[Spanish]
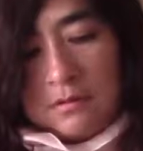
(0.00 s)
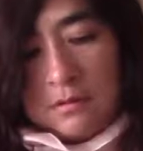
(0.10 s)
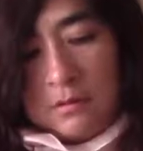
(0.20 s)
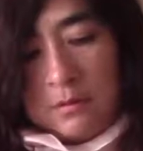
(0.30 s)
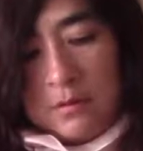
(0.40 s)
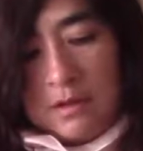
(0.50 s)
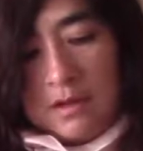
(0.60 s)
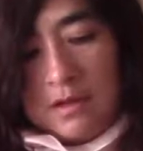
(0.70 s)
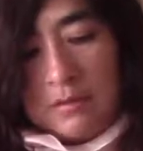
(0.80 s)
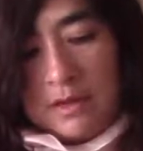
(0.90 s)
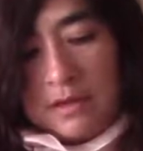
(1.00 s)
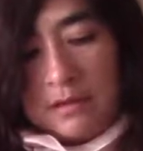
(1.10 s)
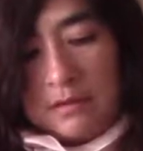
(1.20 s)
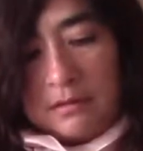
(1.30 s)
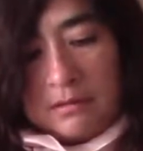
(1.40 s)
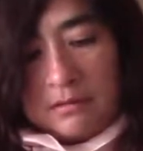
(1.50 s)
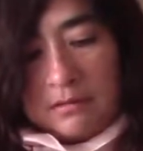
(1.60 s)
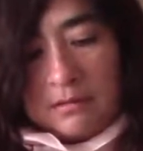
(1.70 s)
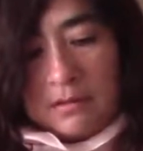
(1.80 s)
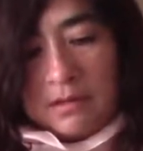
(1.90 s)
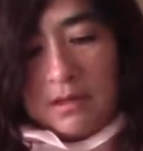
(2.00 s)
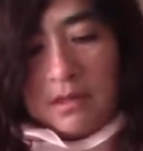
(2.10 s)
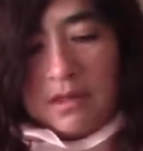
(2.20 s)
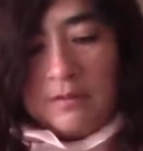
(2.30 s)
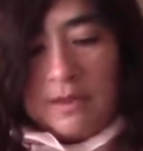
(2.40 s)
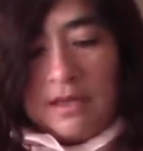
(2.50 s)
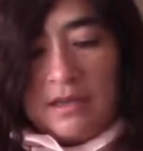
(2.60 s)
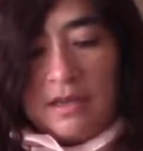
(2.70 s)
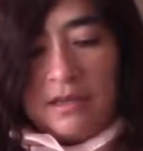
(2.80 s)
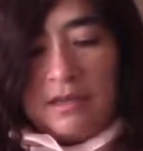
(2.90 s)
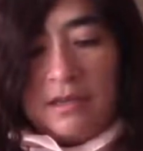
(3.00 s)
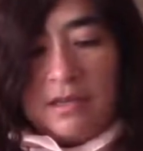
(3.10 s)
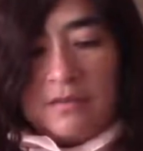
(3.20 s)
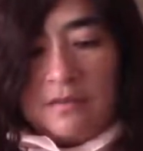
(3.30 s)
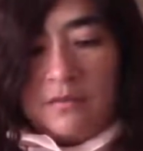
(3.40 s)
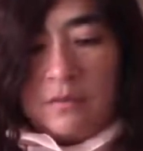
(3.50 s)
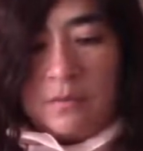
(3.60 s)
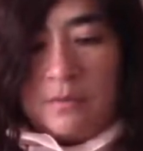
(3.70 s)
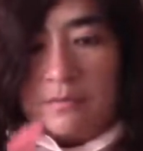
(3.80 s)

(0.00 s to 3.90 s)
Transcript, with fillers: lo vuelven a doblar y les va a quedar de esta forma.